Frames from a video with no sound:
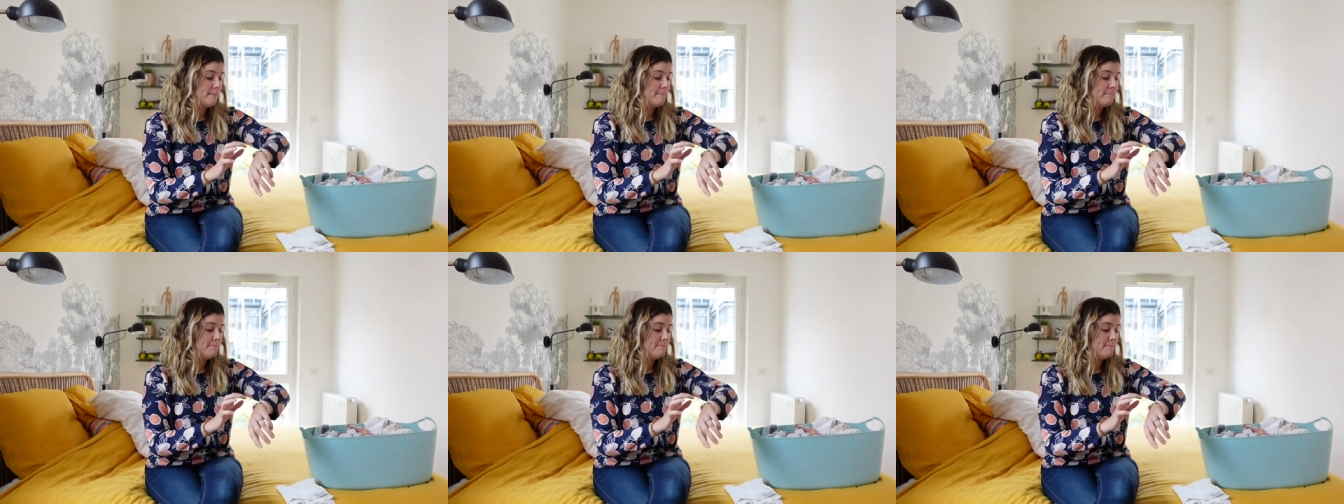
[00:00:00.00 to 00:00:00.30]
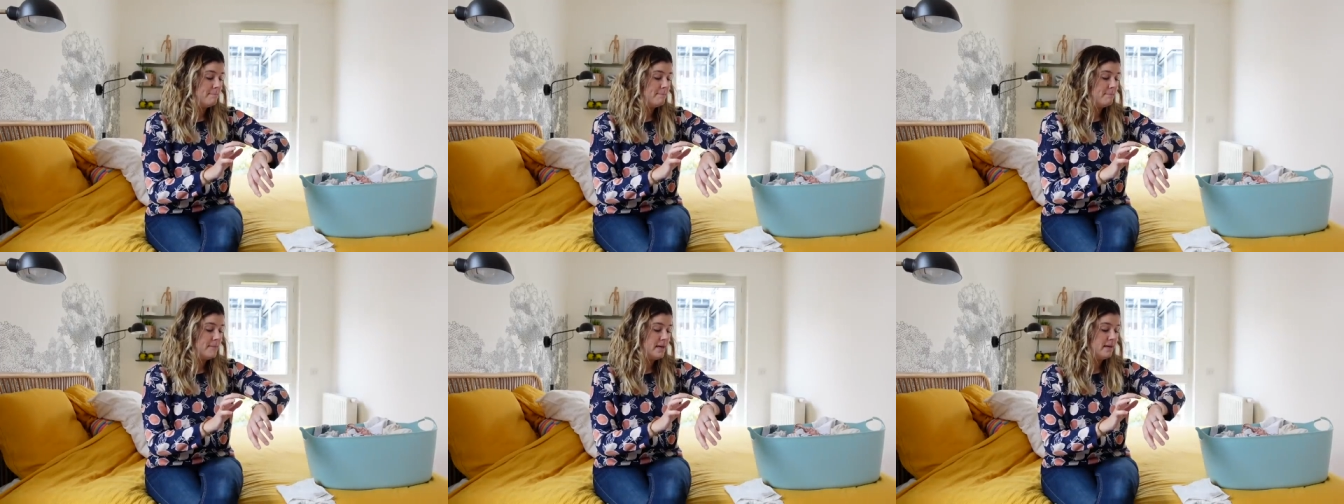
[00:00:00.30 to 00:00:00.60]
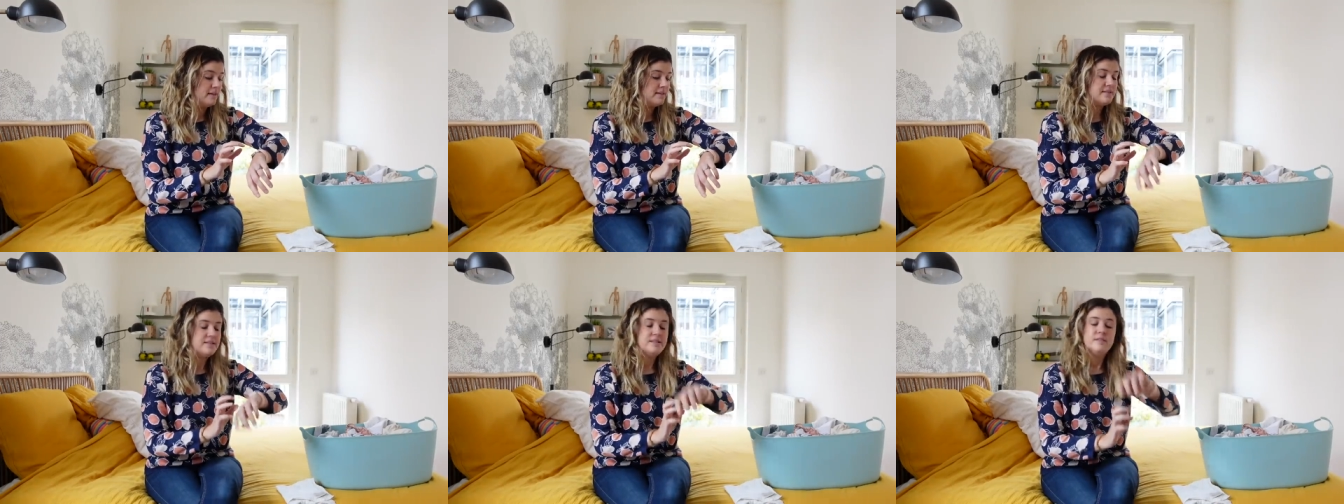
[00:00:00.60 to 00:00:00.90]

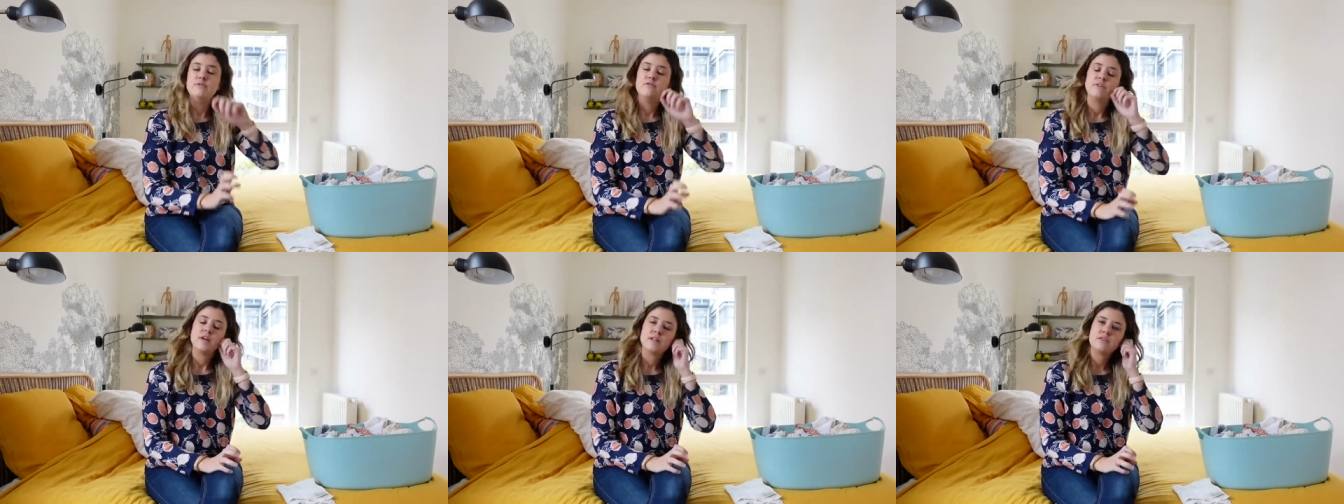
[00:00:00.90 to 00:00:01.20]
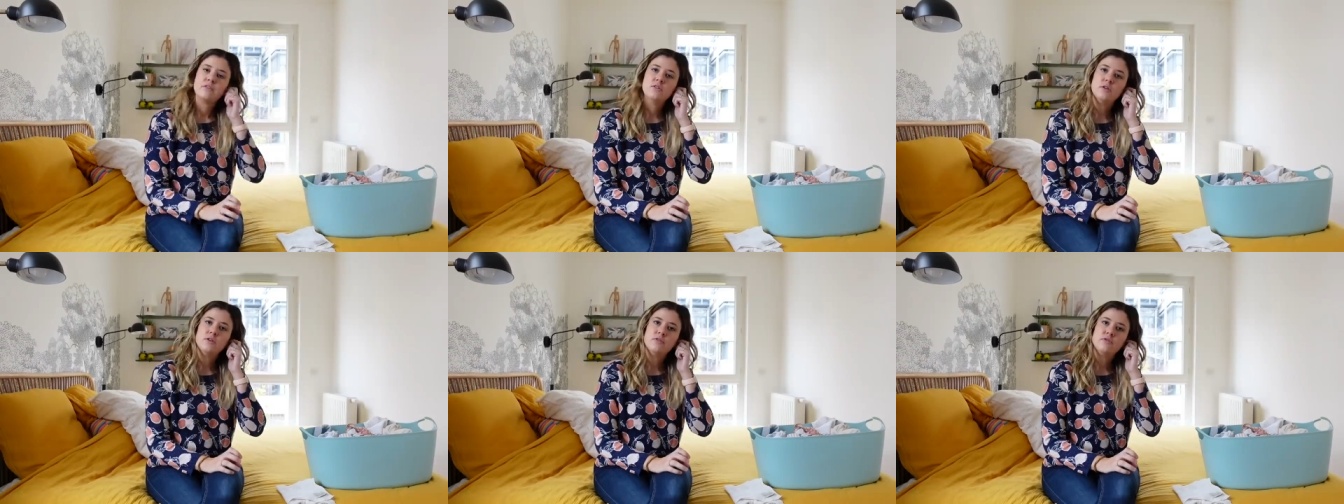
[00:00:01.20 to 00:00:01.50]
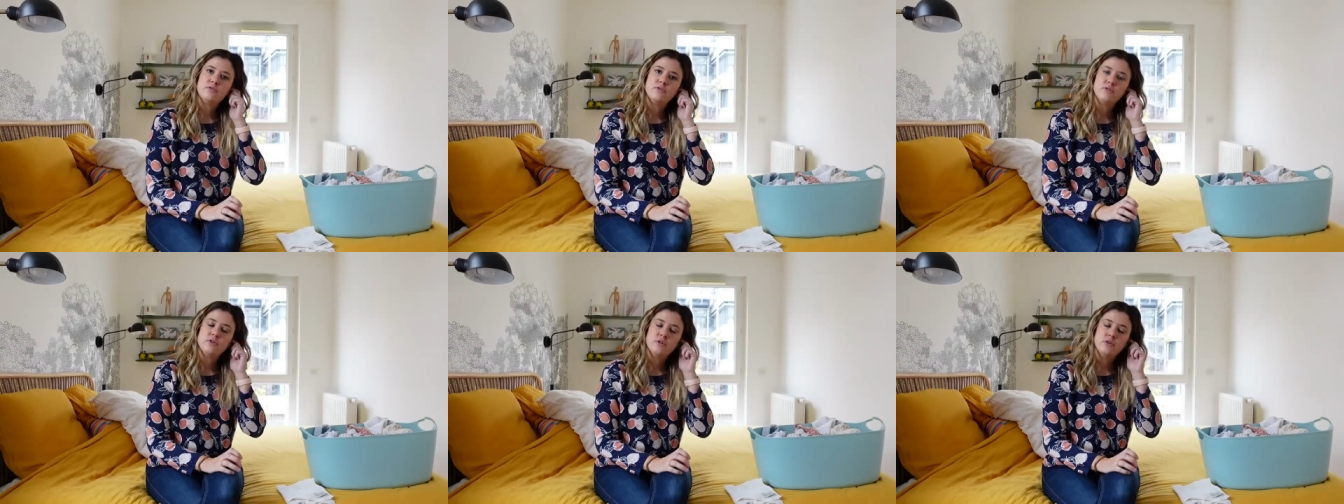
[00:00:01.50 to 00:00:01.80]
mardi
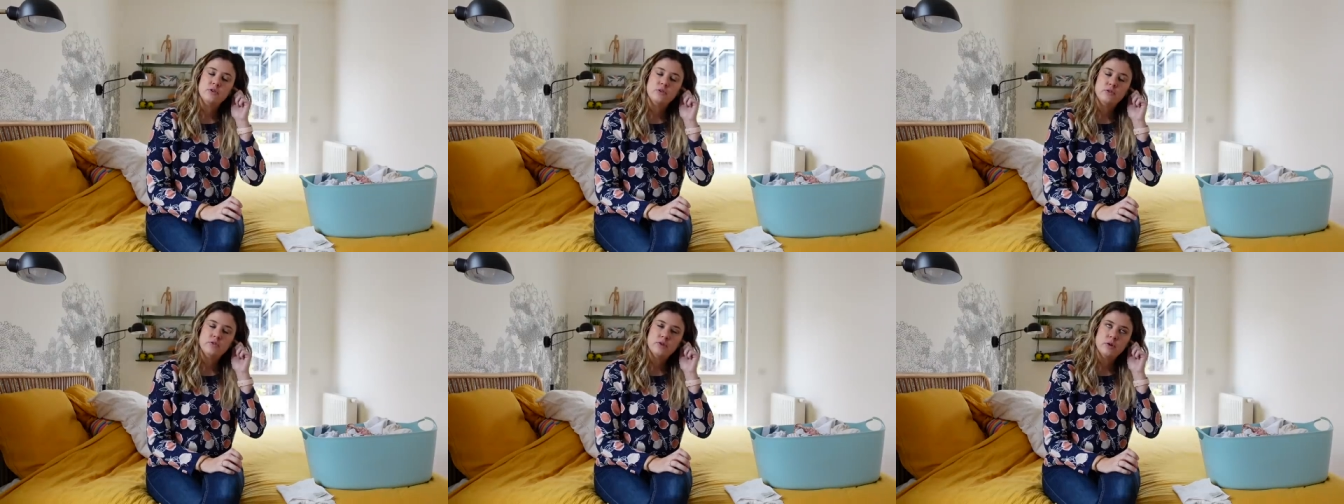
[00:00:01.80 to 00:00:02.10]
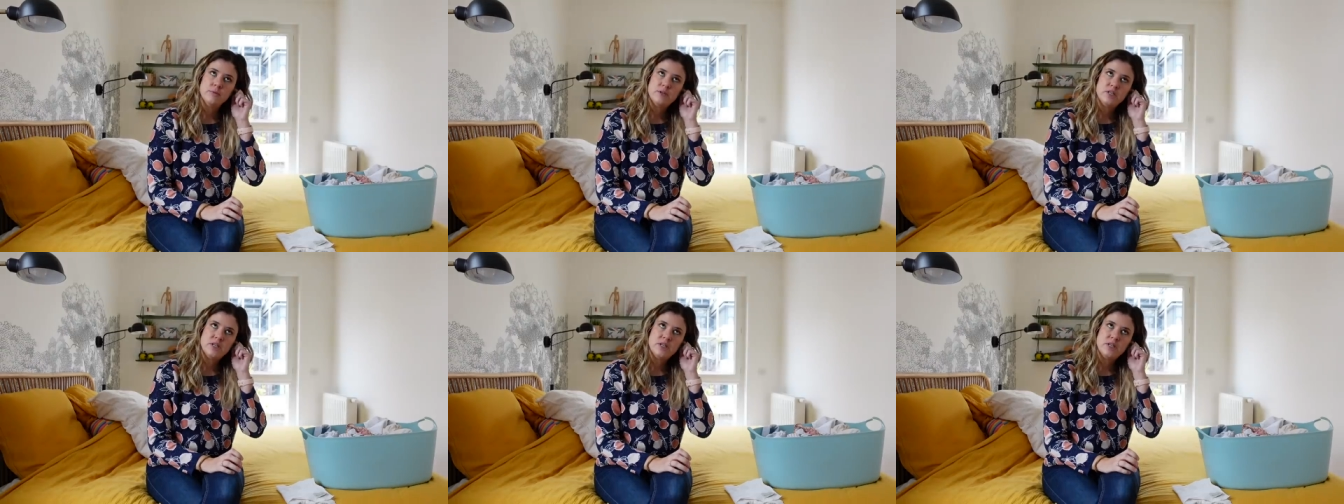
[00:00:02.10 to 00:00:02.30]
29 euh, novembre.